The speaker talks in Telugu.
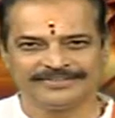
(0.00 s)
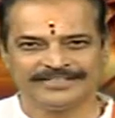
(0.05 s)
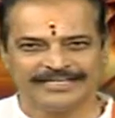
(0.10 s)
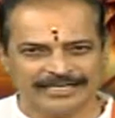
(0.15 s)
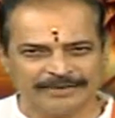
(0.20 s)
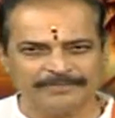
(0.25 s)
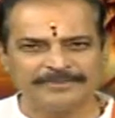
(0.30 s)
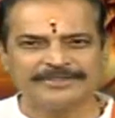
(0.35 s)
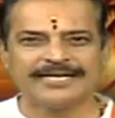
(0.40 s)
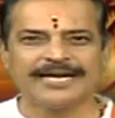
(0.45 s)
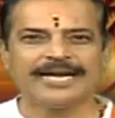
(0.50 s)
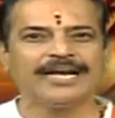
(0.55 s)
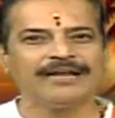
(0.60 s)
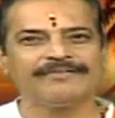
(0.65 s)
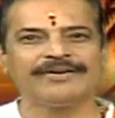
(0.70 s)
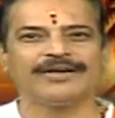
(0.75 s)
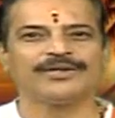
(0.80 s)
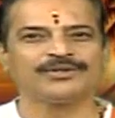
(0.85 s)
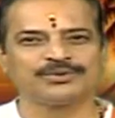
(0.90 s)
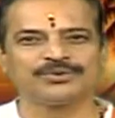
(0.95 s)
ఎనిమిదేళ్ల
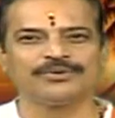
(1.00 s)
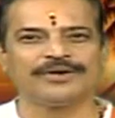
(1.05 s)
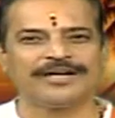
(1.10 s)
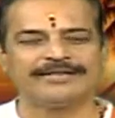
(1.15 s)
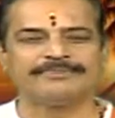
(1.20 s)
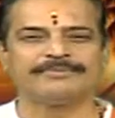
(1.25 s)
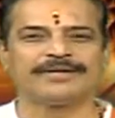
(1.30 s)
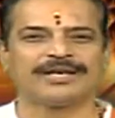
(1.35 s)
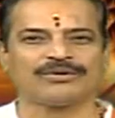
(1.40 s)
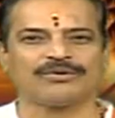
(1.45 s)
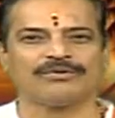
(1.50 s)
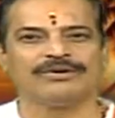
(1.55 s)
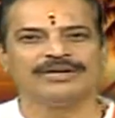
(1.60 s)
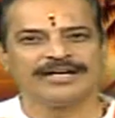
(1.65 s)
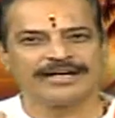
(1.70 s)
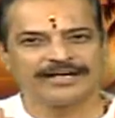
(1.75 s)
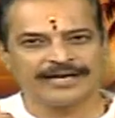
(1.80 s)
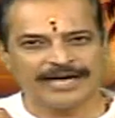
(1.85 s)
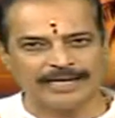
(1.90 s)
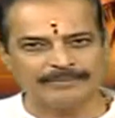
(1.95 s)
వయసు అని మనకు
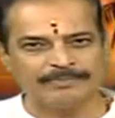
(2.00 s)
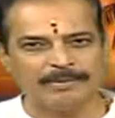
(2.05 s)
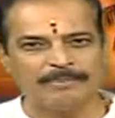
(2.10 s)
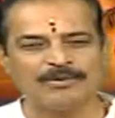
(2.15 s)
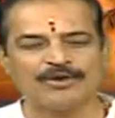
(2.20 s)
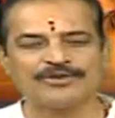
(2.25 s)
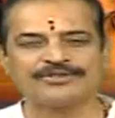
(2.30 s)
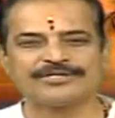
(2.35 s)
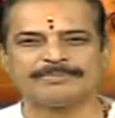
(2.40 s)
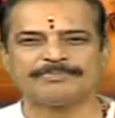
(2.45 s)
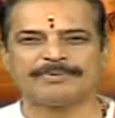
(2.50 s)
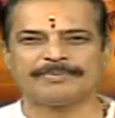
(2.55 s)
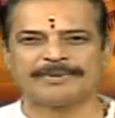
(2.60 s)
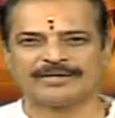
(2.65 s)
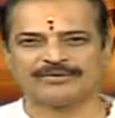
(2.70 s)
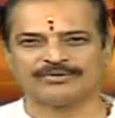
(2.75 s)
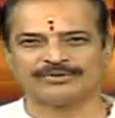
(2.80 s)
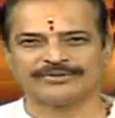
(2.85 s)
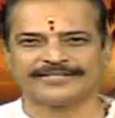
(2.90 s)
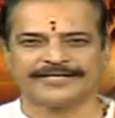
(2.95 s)
కల్పంలో
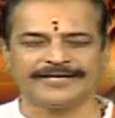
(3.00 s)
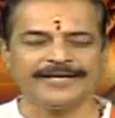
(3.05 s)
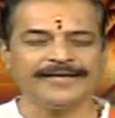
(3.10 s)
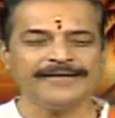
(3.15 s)
చెప్పబడి ఉంది